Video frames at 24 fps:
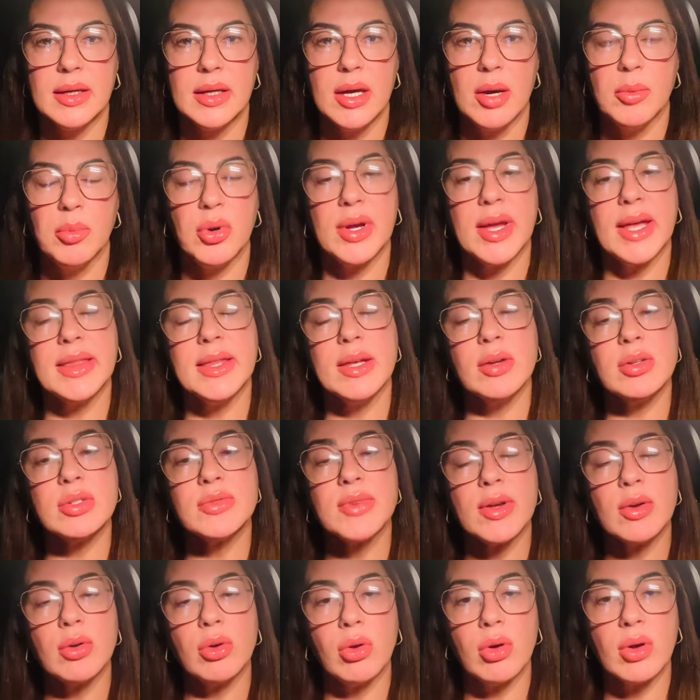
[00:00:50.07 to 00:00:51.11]
porque Deus
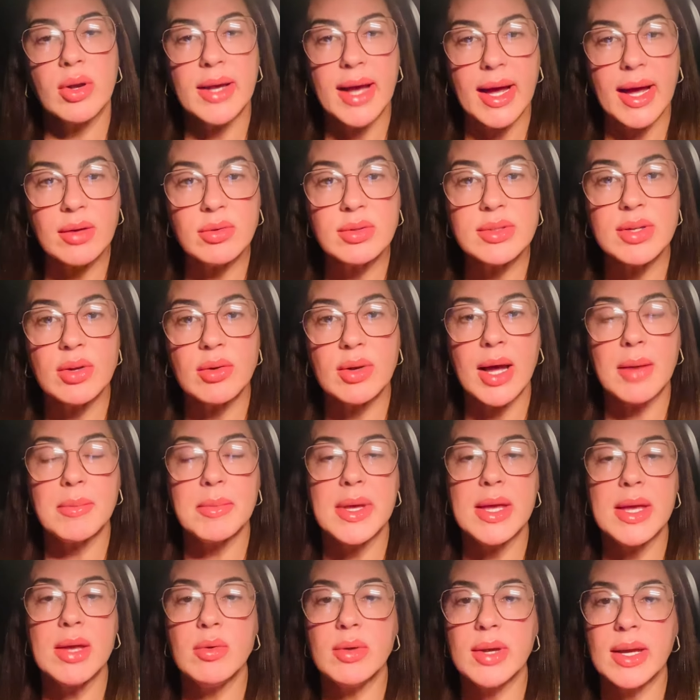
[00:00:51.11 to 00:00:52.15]
vai colocar no seu
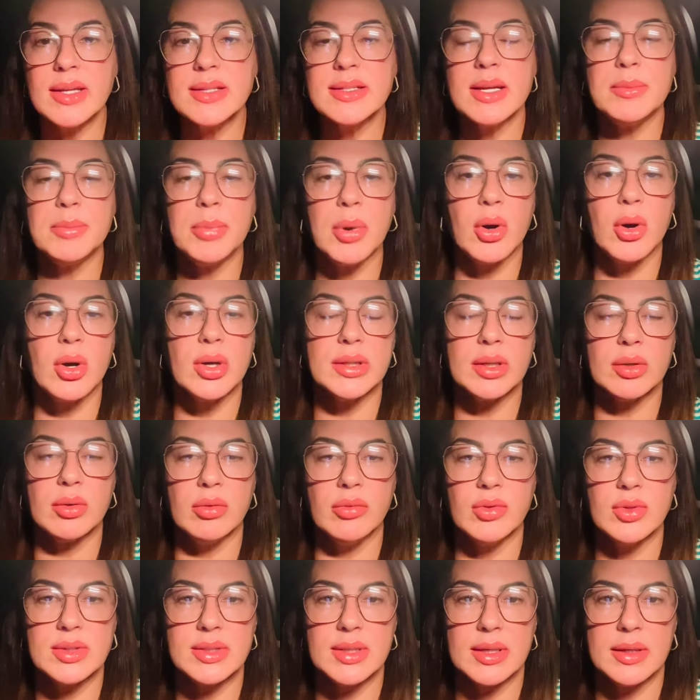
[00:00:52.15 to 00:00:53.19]
caminho quem se importa com
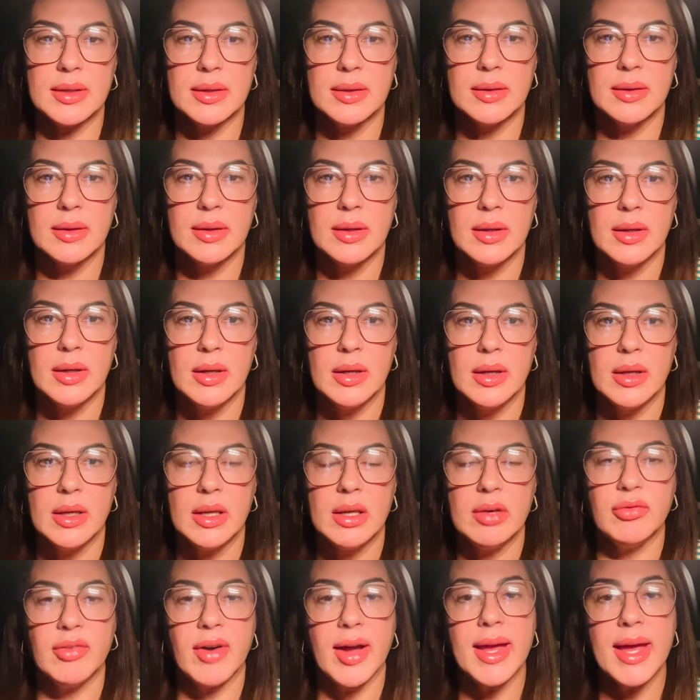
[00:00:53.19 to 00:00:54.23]
você
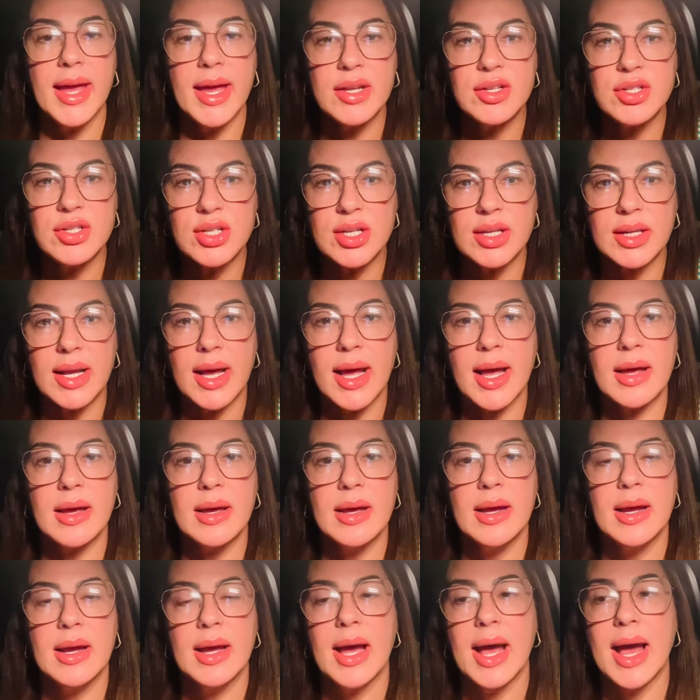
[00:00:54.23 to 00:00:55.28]
e vai retirar
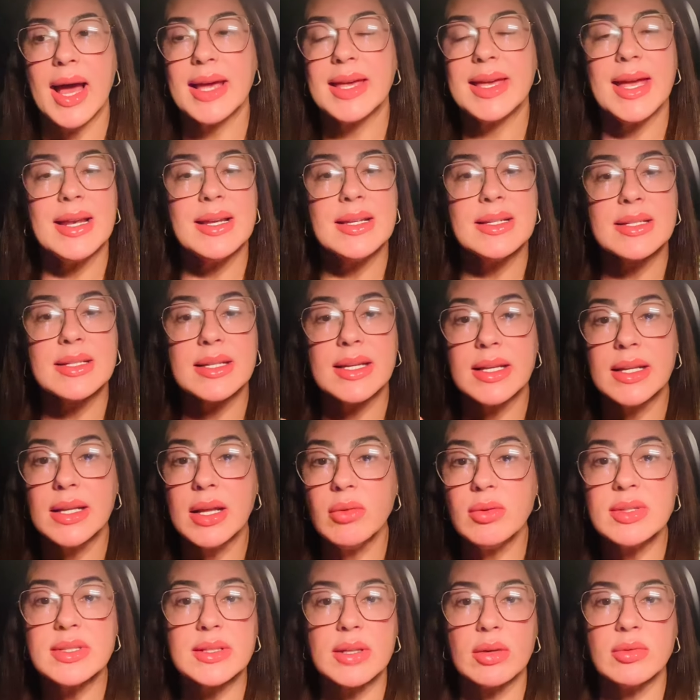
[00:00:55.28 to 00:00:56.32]
aqueles que
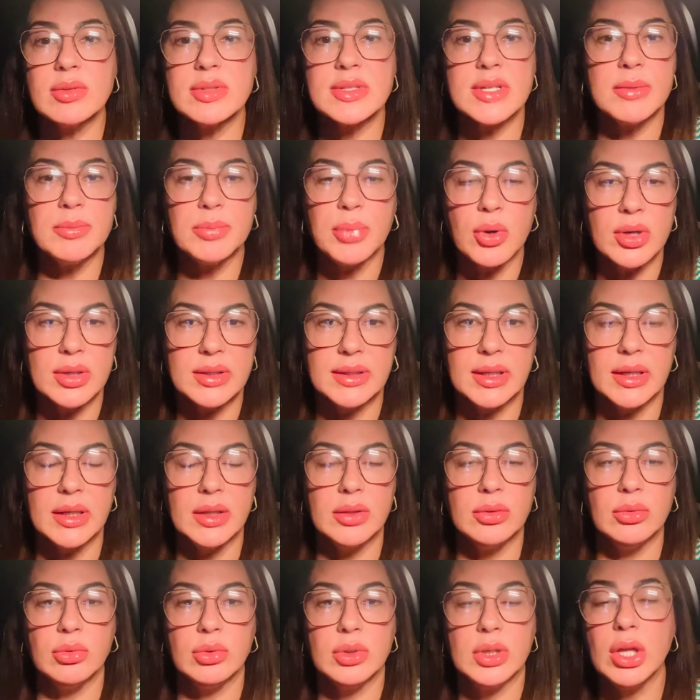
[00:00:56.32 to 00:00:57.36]
não estão se
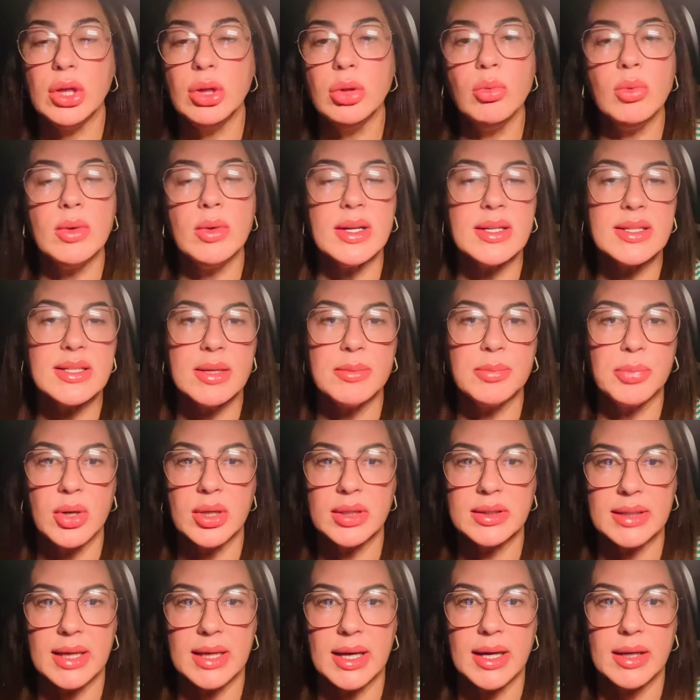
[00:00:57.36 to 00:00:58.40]
importando, que nunca se
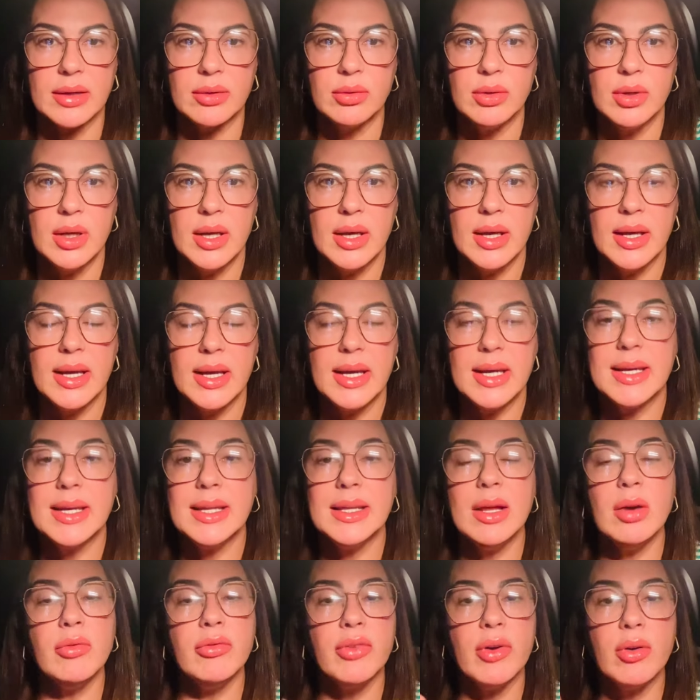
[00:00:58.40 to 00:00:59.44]
importaram e que
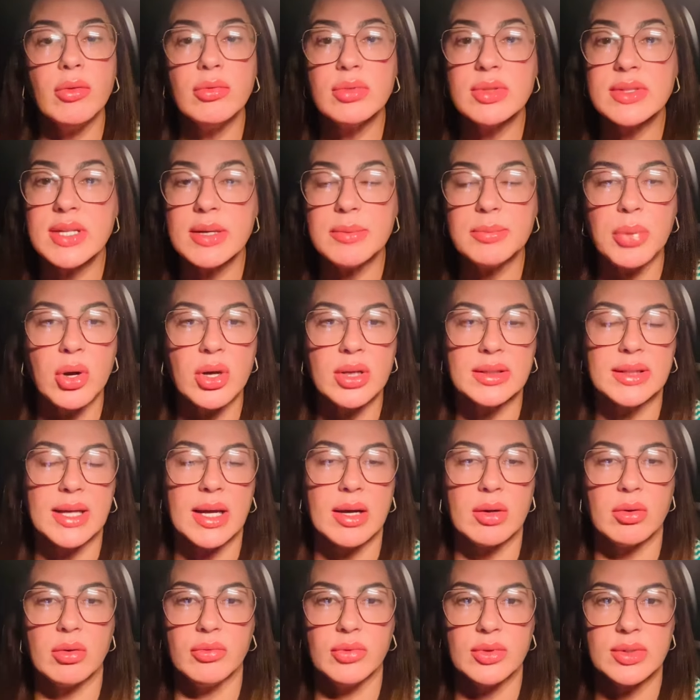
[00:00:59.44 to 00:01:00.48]
não vão se importar
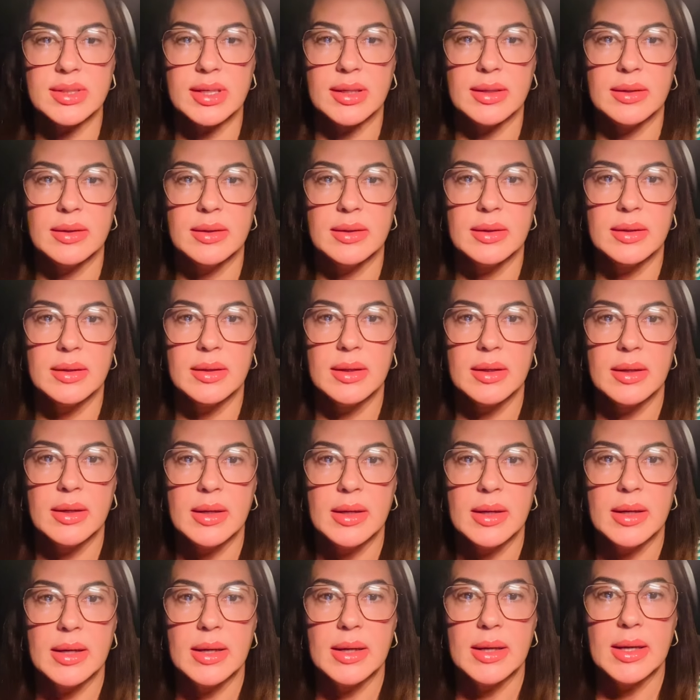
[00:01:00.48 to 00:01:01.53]
com você.
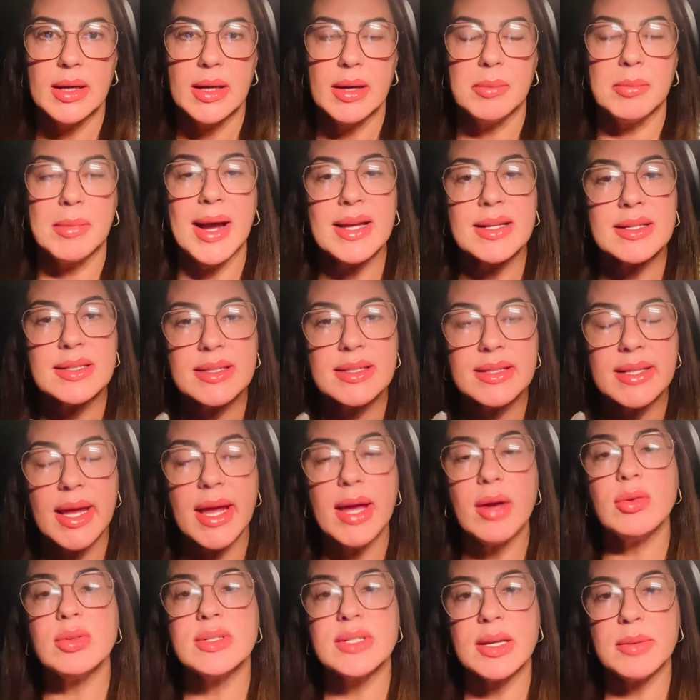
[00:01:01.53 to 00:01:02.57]
Mas
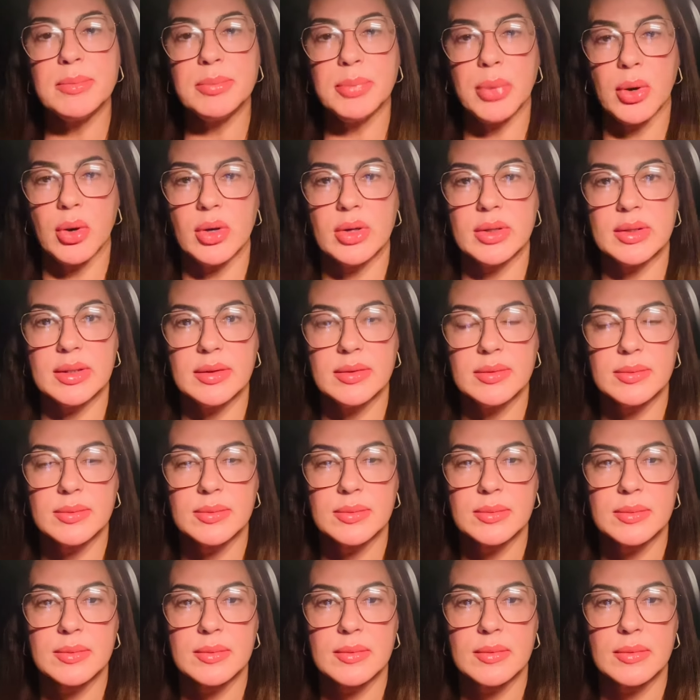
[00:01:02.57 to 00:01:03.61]
Deus se importa.
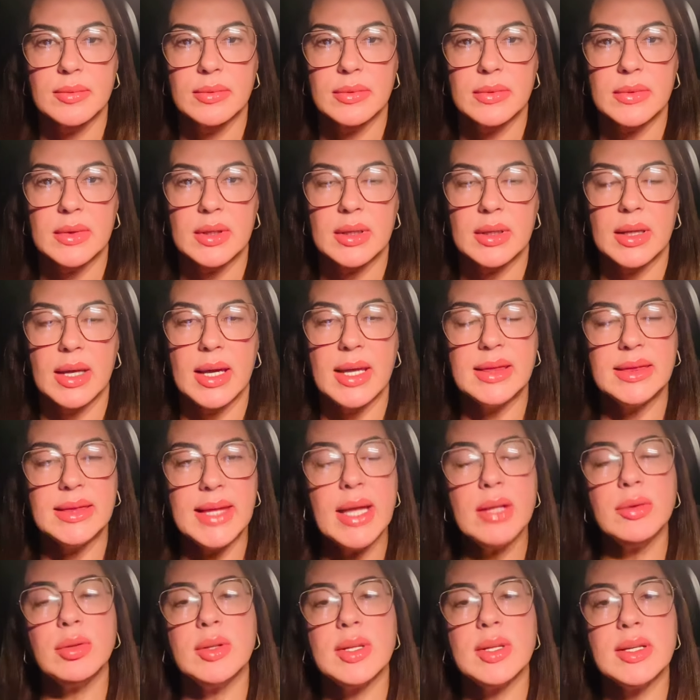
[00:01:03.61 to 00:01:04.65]
E
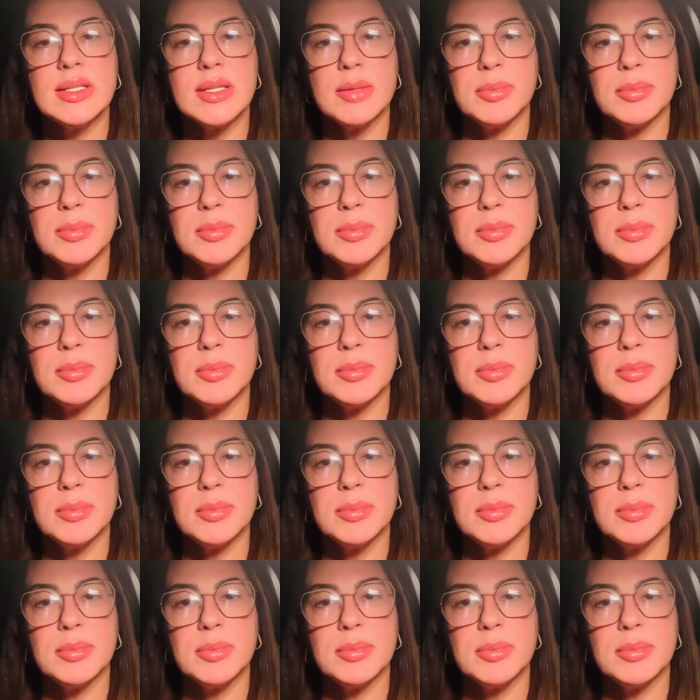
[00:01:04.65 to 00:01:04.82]
dentro desse